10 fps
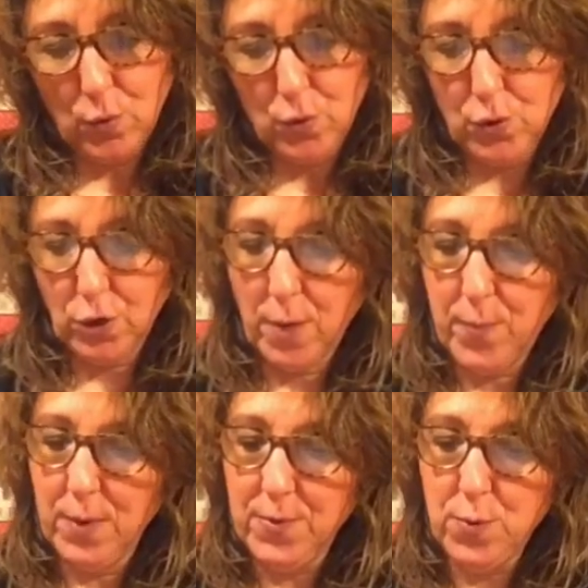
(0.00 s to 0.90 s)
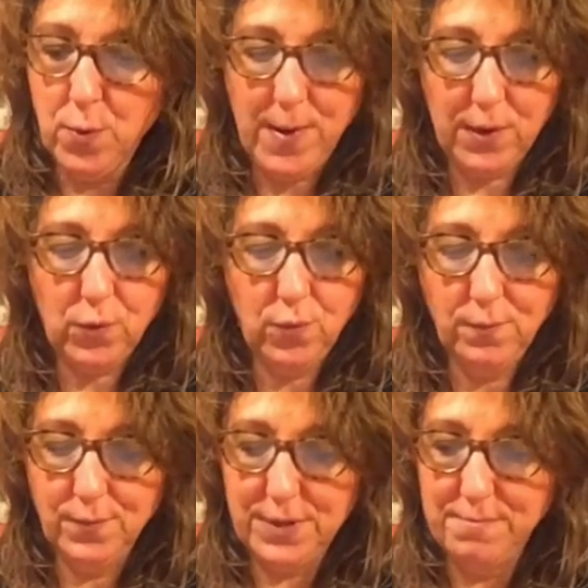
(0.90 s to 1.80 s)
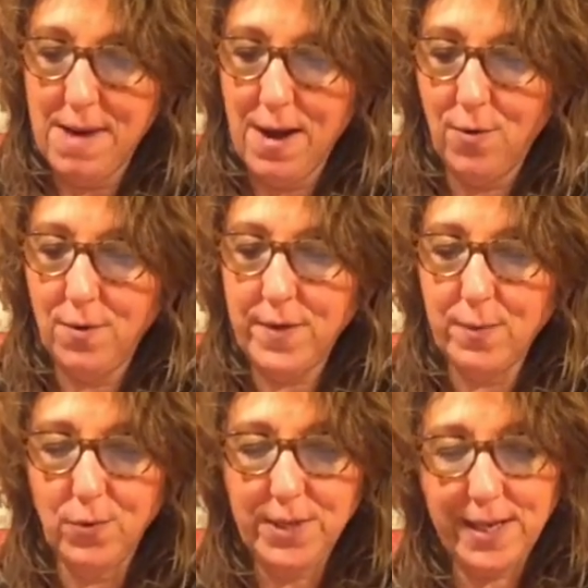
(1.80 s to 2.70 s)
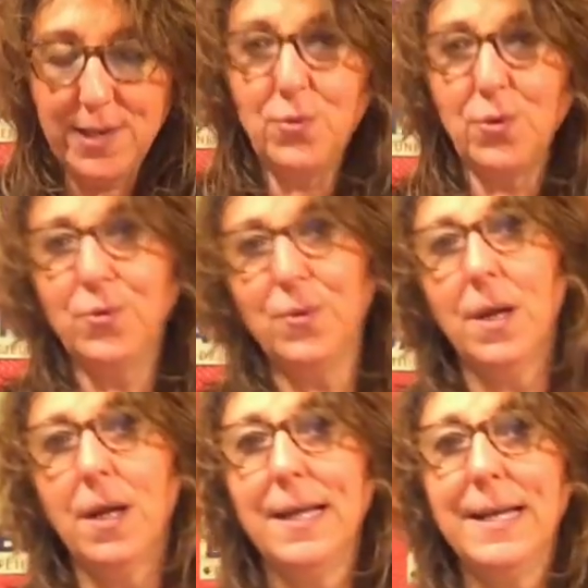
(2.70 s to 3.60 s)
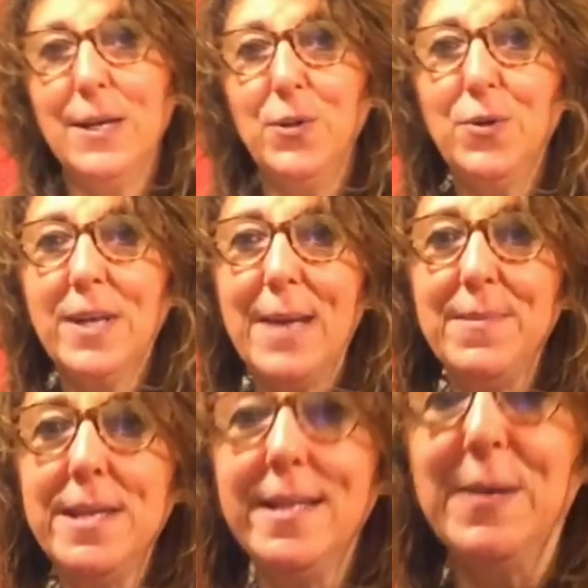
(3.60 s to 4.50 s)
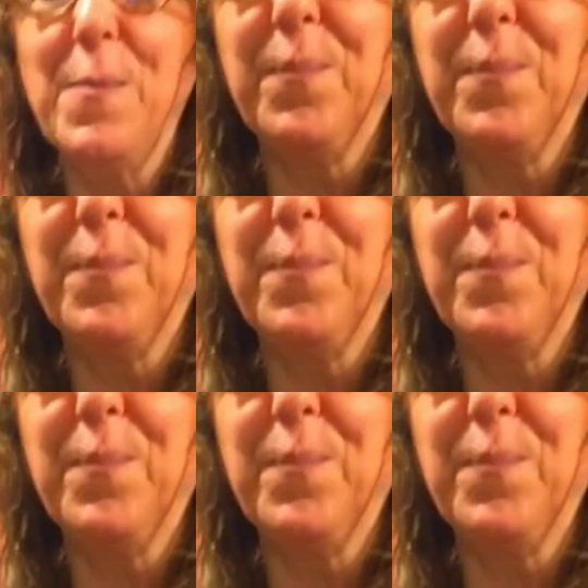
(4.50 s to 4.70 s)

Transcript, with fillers: que je trapais un petit peu partout. C'est marrant avec mon écriture de, de gamine,